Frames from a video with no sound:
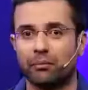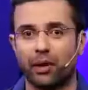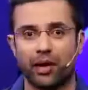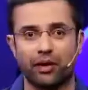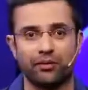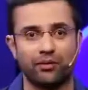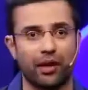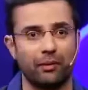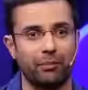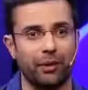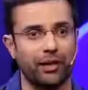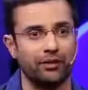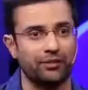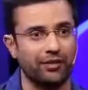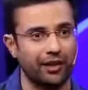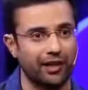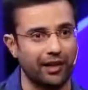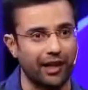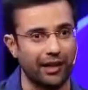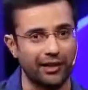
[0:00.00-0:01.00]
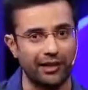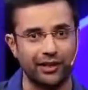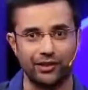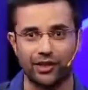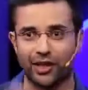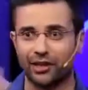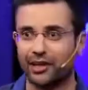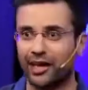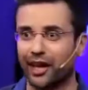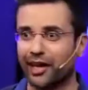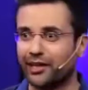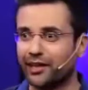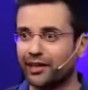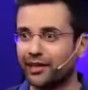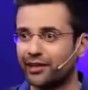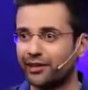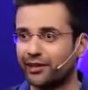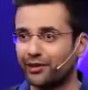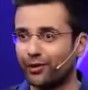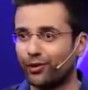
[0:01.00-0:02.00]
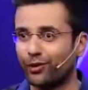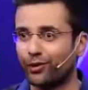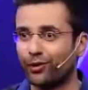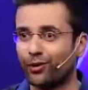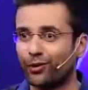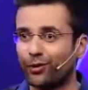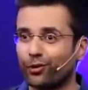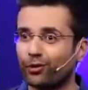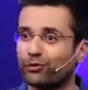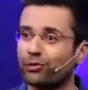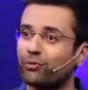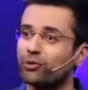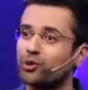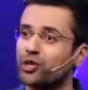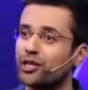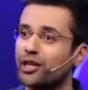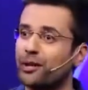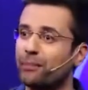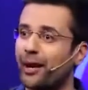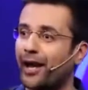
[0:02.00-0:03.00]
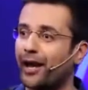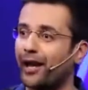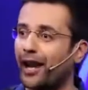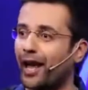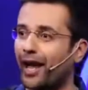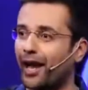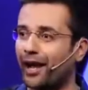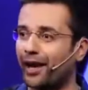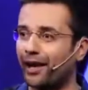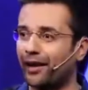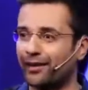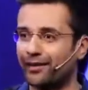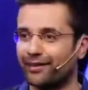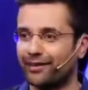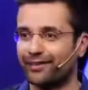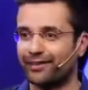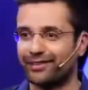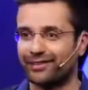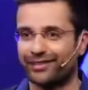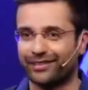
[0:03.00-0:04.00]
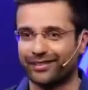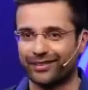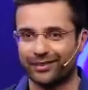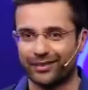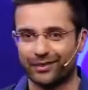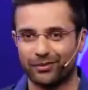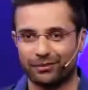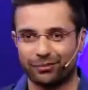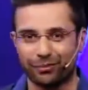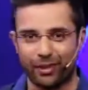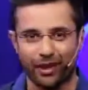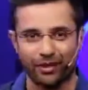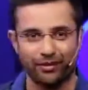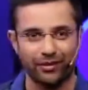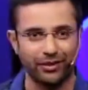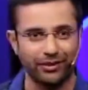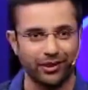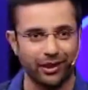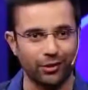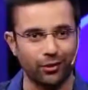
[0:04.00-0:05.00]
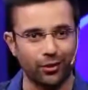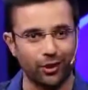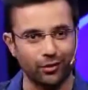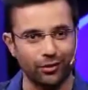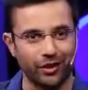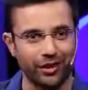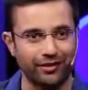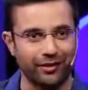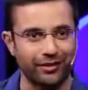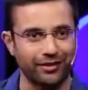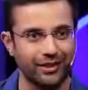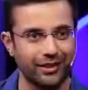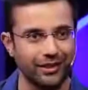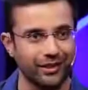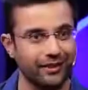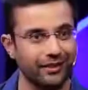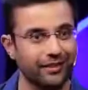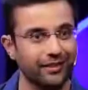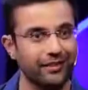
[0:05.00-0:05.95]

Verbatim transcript: बारह साल पहले से कि हाँ ये शादी आएगी उसमें मुझे ये पहनना है बारह साल ज़्यादा हो गया तो एक साल सही